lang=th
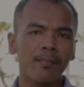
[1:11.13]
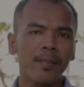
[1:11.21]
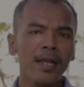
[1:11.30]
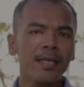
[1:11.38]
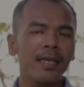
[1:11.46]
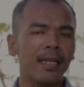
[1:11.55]

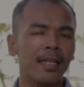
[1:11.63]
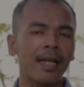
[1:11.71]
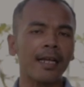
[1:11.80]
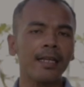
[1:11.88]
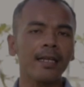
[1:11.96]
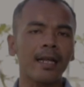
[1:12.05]
ไม่ได้เจต
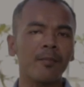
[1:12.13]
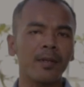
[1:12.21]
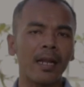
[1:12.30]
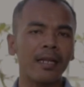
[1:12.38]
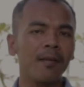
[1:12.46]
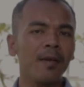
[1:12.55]
นาที่จะทำ
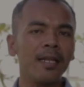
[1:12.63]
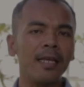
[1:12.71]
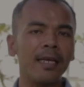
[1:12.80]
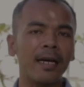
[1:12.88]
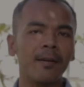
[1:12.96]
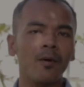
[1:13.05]
อะไรที่ไม่
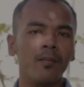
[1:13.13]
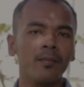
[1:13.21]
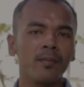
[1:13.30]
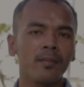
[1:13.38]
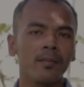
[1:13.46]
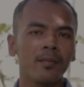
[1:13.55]
ดีครับผม
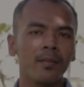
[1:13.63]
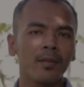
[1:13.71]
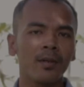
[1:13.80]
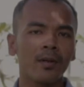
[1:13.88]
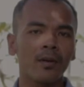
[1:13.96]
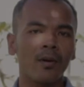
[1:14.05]

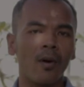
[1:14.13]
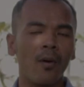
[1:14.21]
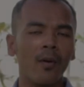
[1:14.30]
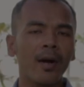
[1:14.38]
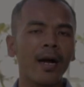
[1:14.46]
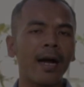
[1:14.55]
ขอโอกาส
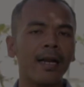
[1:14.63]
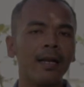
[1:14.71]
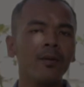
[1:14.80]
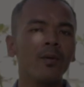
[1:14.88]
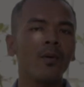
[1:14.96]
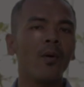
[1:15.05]
ให้ทุกคน
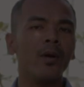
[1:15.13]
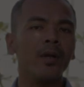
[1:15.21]
แล้วกัน